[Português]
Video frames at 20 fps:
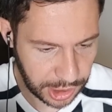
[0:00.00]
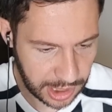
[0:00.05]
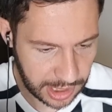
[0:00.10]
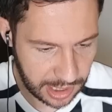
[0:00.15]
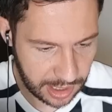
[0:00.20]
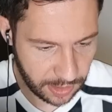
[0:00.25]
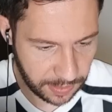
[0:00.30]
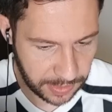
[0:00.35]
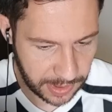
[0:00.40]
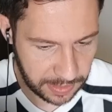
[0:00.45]

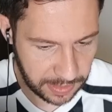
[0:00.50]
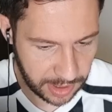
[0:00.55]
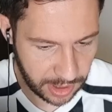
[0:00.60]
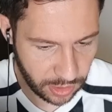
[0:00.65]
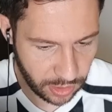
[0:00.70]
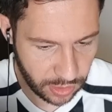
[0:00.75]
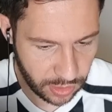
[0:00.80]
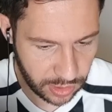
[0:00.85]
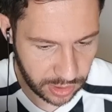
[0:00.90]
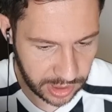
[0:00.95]
lá o primeiro
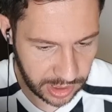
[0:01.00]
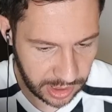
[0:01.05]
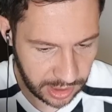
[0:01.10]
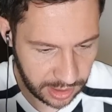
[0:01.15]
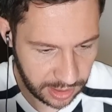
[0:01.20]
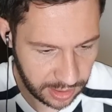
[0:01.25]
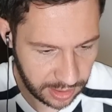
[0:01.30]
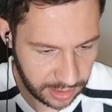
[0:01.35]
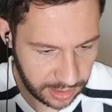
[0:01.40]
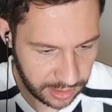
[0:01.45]
é o Rony.
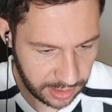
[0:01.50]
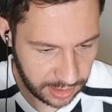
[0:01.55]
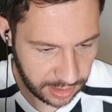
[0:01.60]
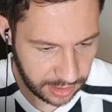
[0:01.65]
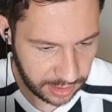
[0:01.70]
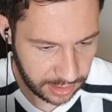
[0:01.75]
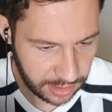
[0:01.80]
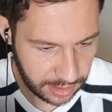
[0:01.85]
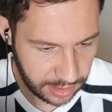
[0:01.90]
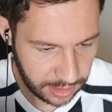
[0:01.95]

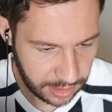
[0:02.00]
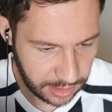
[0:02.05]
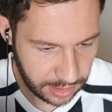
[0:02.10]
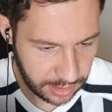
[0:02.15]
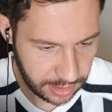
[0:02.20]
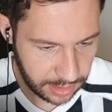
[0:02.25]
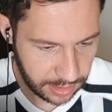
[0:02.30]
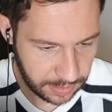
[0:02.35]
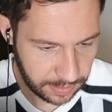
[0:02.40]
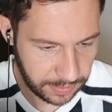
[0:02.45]

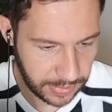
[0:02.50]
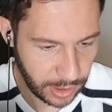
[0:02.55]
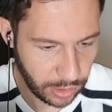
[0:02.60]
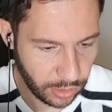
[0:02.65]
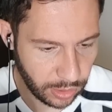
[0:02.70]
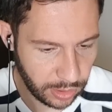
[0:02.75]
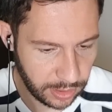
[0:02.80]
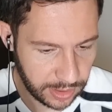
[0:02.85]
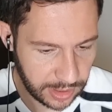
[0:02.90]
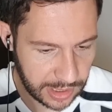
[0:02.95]

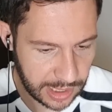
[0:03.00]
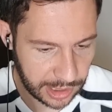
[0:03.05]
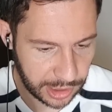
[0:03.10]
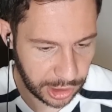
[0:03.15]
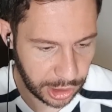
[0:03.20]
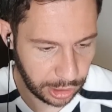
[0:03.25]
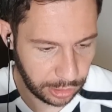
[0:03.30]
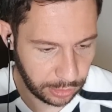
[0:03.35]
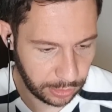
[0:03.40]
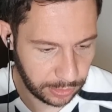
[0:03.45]
Pegou
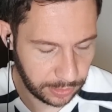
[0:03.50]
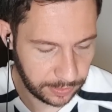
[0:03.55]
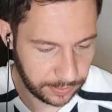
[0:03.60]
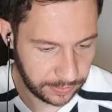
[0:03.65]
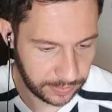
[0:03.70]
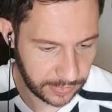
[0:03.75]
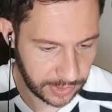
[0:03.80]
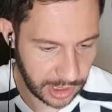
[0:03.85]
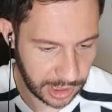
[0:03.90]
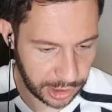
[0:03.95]
Gatito.
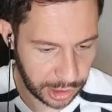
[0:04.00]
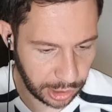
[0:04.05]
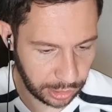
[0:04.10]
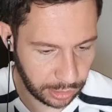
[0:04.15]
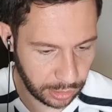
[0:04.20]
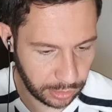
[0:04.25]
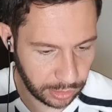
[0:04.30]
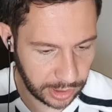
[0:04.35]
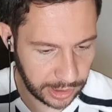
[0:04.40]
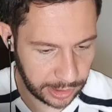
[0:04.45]

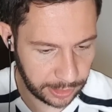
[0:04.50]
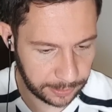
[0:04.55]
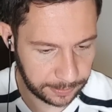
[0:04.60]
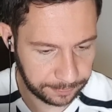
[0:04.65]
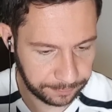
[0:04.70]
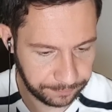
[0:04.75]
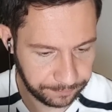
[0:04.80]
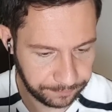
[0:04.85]
Gatito é o goleiro?